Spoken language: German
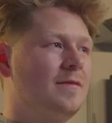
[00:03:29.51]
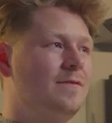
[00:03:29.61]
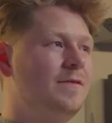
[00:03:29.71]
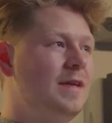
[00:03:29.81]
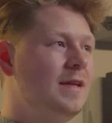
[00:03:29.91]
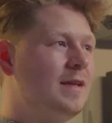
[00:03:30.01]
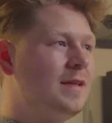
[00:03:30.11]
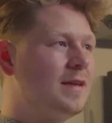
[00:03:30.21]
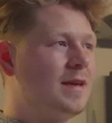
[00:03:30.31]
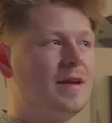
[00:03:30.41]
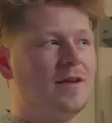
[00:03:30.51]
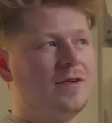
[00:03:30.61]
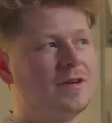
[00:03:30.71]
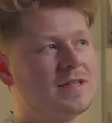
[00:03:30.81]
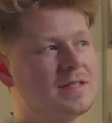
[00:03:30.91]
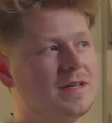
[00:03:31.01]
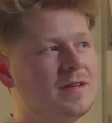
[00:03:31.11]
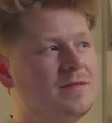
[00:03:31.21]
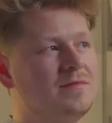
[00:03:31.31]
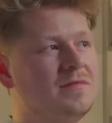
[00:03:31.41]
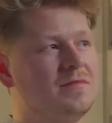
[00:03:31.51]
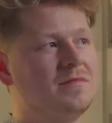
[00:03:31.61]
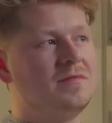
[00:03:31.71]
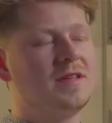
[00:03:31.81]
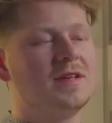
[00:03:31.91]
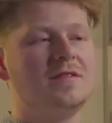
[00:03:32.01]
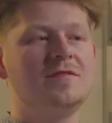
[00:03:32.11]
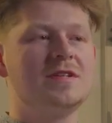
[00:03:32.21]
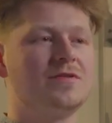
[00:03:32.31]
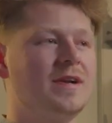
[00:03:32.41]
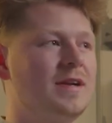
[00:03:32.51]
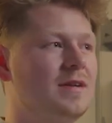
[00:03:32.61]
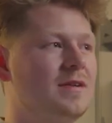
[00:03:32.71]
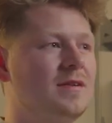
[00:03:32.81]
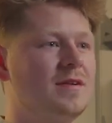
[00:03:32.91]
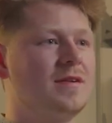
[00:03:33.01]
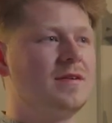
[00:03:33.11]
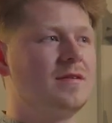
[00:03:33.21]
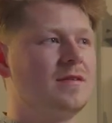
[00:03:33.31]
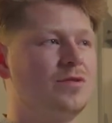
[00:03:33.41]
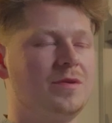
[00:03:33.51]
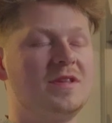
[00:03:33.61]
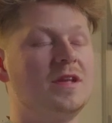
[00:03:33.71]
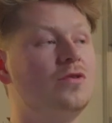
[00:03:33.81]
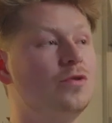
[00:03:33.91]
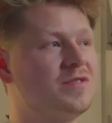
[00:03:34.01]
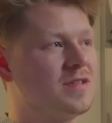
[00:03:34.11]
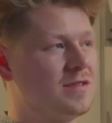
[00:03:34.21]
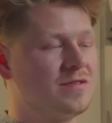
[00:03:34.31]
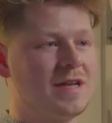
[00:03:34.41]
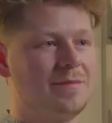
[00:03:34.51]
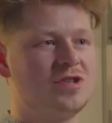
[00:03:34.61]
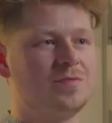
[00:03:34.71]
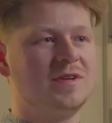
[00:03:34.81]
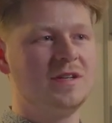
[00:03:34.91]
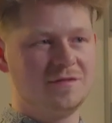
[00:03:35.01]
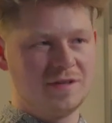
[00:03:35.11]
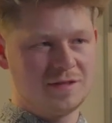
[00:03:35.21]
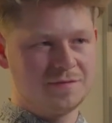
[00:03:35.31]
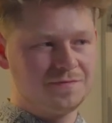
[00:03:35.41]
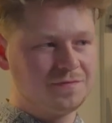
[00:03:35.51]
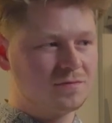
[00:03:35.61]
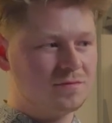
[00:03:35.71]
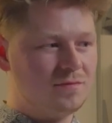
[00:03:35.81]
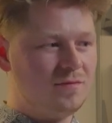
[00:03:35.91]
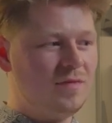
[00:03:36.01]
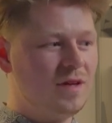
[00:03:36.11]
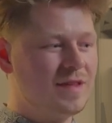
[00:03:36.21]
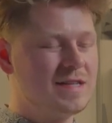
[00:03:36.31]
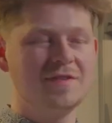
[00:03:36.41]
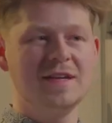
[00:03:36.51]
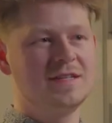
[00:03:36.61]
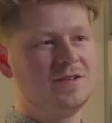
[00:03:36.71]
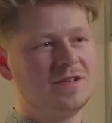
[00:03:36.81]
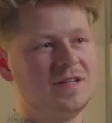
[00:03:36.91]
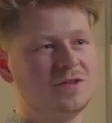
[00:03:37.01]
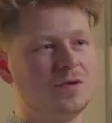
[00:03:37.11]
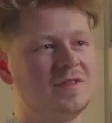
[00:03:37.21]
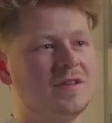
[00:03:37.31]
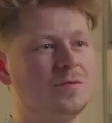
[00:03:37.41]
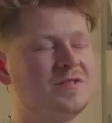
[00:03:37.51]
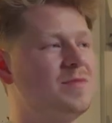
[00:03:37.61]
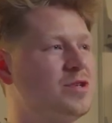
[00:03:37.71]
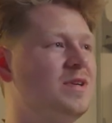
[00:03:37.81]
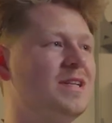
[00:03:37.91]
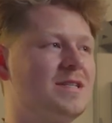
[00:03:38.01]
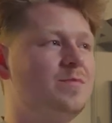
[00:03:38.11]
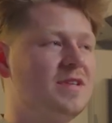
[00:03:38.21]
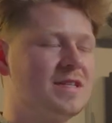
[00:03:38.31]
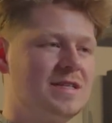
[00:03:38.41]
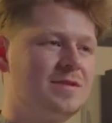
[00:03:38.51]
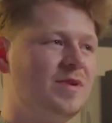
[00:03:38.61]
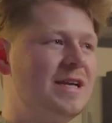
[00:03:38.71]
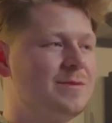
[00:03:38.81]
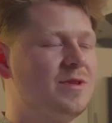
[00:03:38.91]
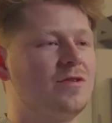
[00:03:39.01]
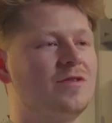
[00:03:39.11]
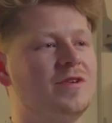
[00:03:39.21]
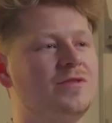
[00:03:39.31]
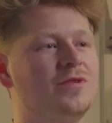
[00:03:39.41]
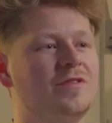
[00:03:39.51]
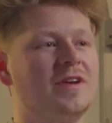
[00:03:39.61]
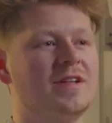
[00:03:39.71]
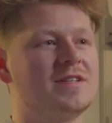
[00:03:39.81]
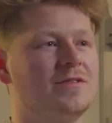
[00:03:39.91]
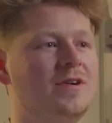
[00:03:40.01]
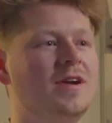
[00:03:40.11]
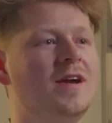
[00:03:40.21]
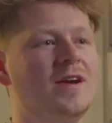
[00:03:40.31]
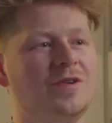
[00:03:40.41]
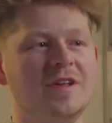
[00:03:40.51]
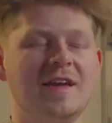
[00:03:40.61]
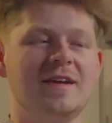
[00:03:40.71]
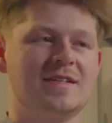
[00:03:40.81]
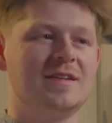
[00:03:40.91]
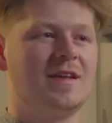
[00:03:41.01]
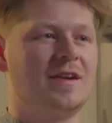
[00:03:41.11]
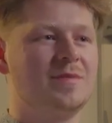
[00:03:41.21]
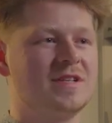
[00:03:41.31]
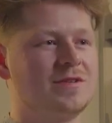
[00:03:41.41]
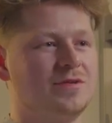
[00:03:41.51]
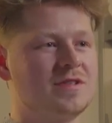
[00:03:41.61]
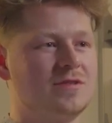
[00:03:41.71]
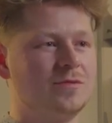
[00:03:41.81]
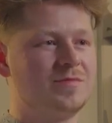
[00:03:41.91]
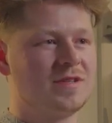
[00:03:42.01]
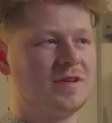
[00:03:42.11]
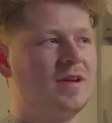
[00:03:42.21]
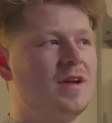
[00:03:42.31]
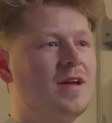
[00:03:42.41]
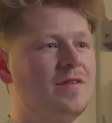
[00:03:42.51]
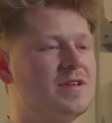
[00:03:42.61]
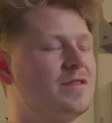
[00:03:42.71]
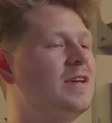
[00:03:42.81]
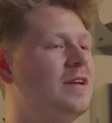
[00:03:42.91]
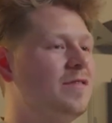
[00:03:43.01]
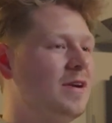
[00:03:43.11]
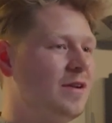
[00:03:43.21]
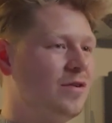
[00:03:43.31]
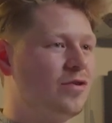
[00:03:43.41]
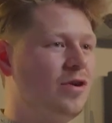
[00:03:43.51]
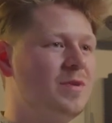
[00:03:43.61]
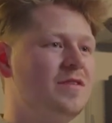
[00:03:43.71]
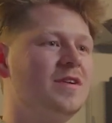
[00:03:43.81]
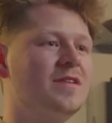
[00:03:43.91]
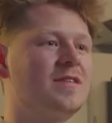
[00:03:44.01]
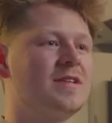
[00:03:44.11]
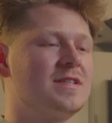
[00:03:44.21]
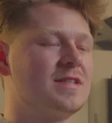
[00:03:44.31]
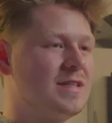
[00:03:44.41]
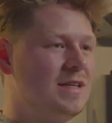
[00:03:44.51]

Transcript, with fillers: wie genau das dann mit den visuellen oder mit den Loops zusammenspielen wird, das weiß ich noch nicht, ob, die, ob zum Beispiel das Displacement noch vertont werden soll oder die einzelnen Animationsloops. Was auf jeden Fall ja noch kommen wird, das ist das